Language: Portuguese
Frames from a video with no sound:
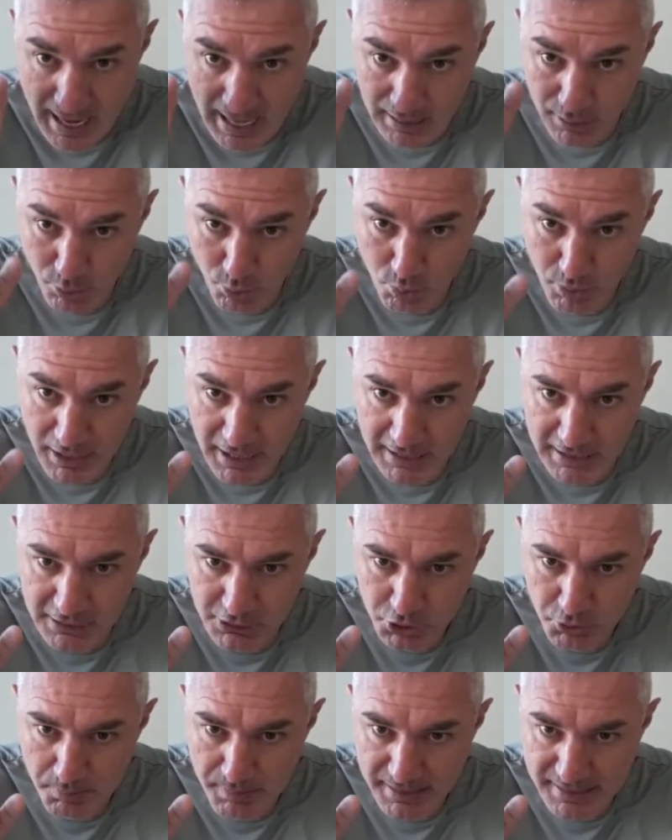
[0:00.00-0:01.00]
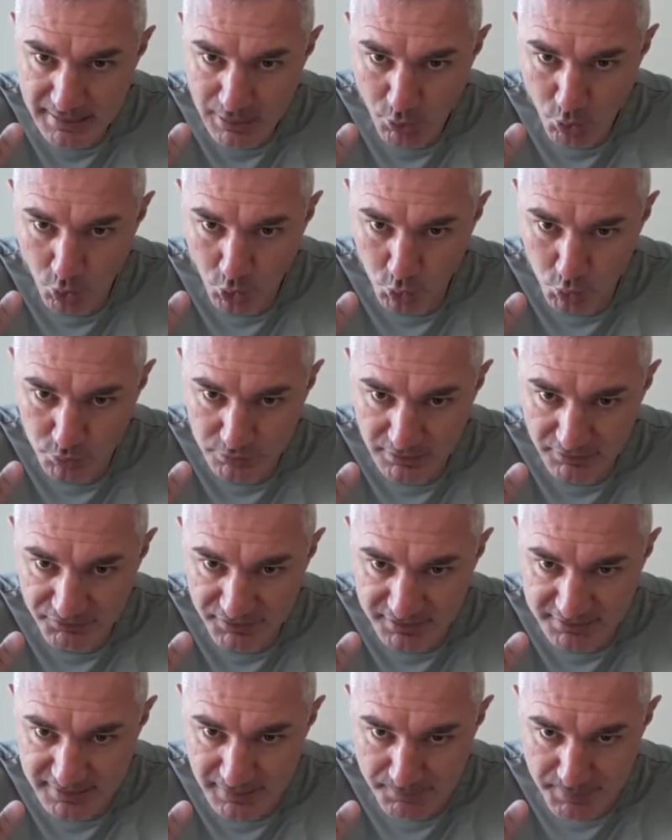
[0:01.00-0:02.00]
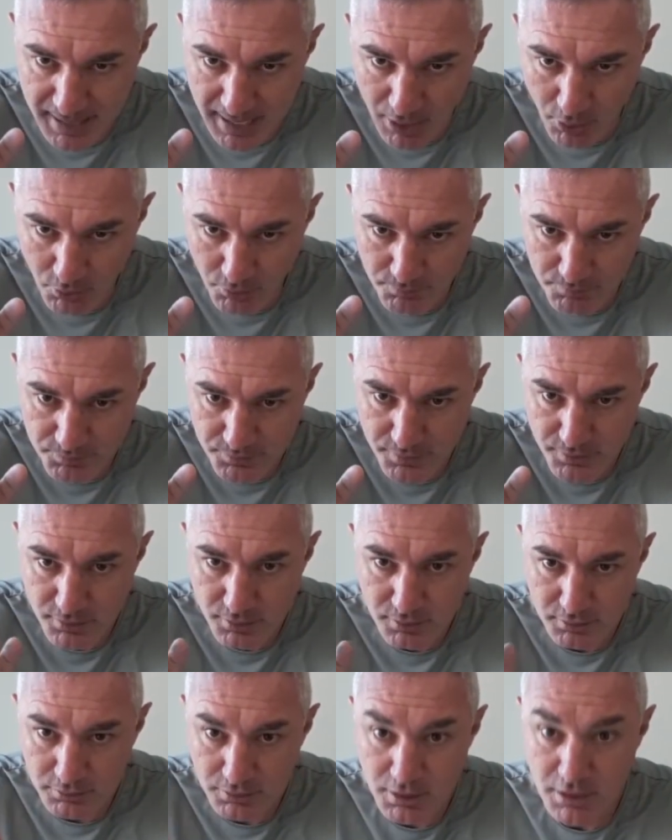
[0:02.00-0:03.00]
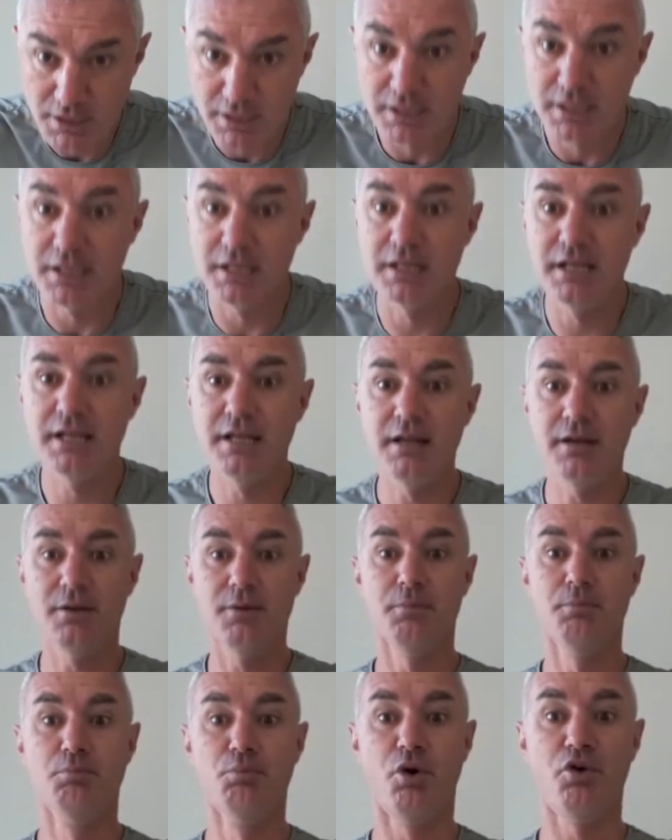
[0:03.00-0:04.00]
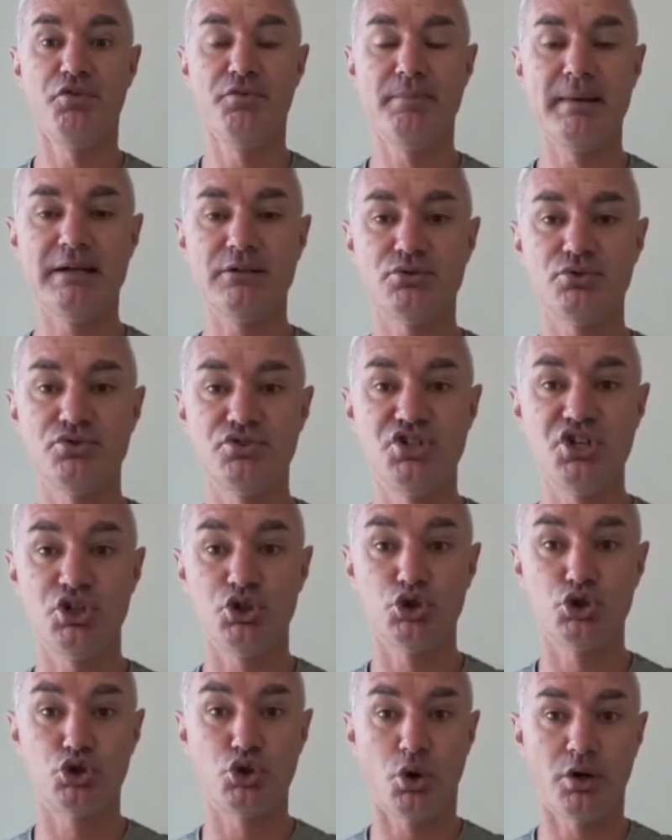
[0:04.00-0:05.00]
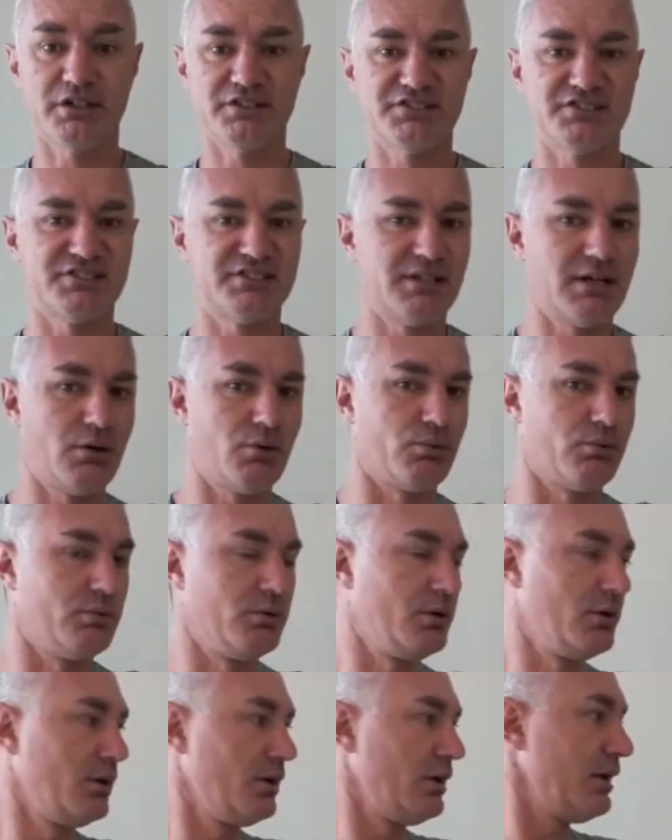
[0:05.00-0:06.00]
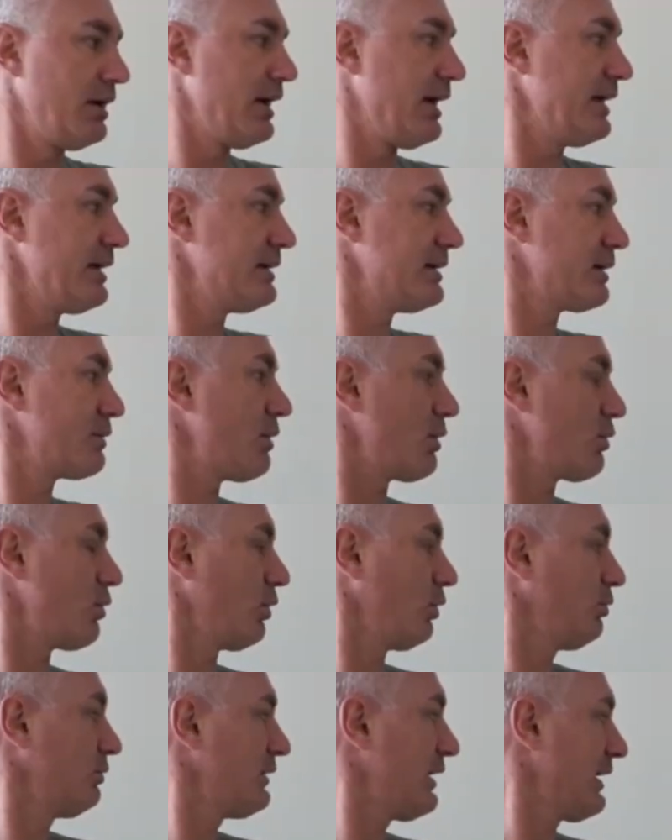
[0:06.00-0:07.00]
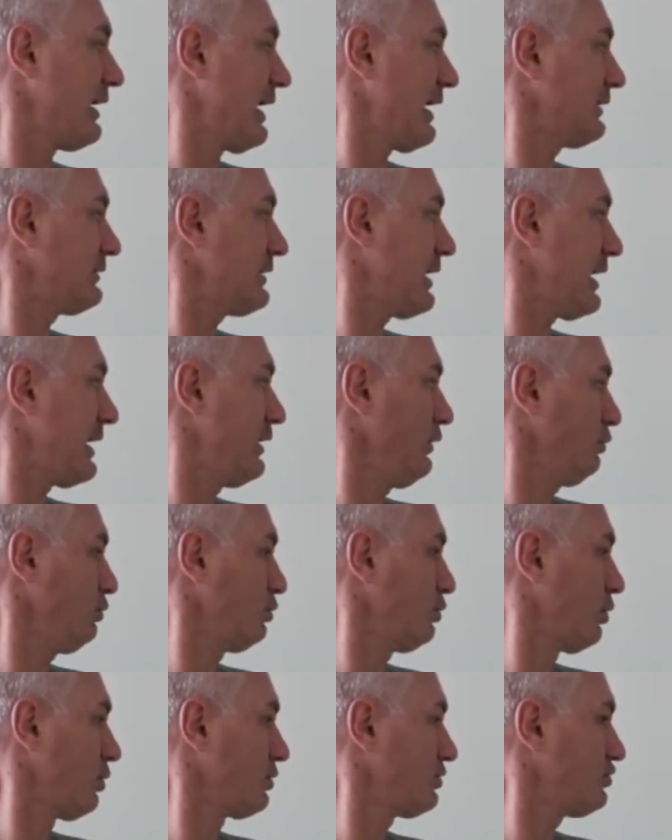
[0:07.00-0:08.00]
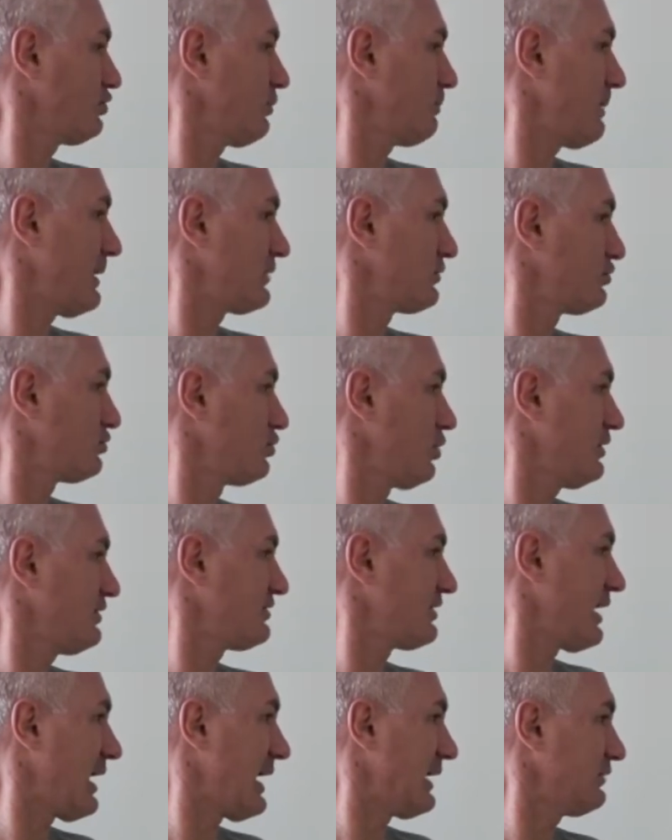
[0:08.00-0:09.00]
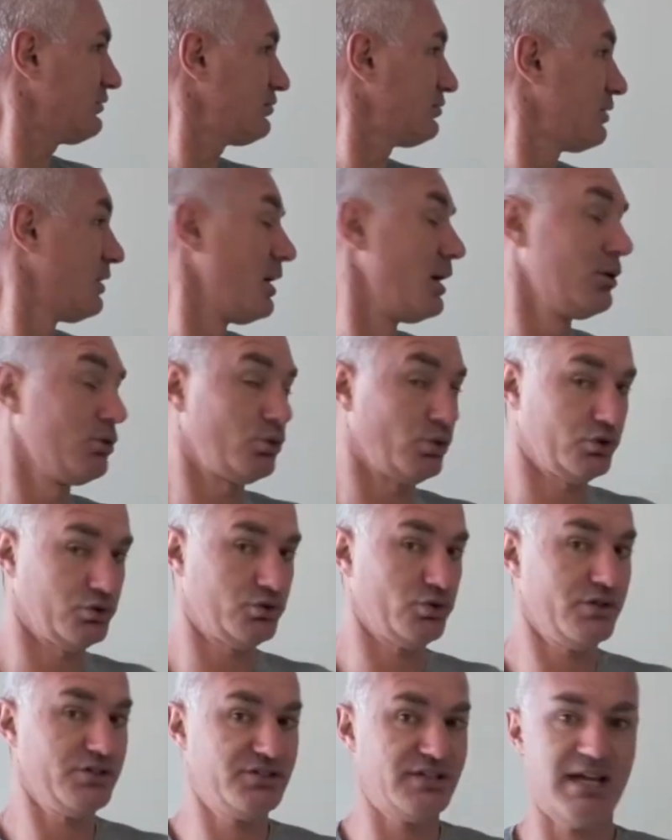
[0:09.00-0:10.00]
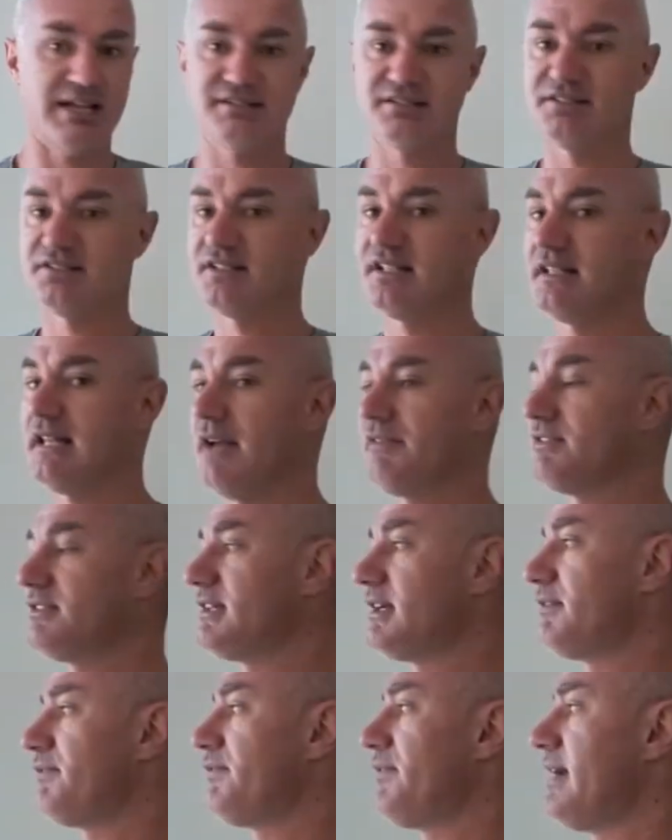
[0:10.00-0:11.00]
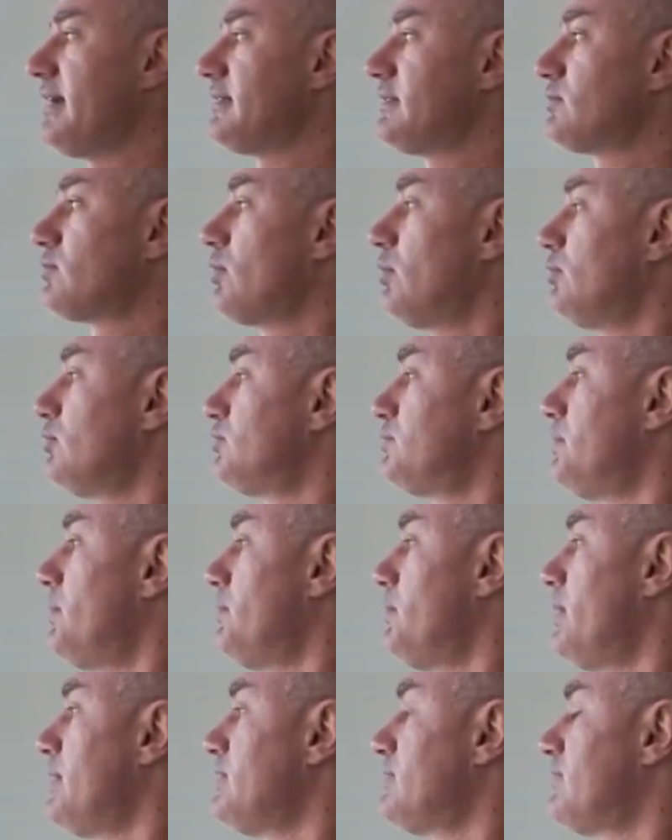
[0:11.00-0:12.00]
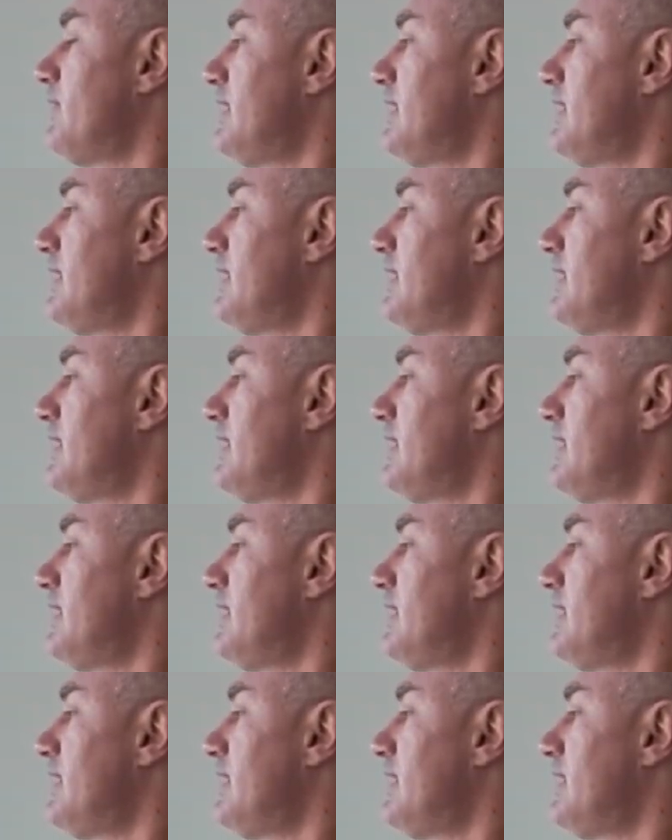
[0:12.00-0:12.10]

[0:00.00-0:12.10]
alongando bem a coluna vertebral e movimentos de torção, em que com a coluna ereta eu torço para os dois lados, torções essas que devem ser feitas com os pulmões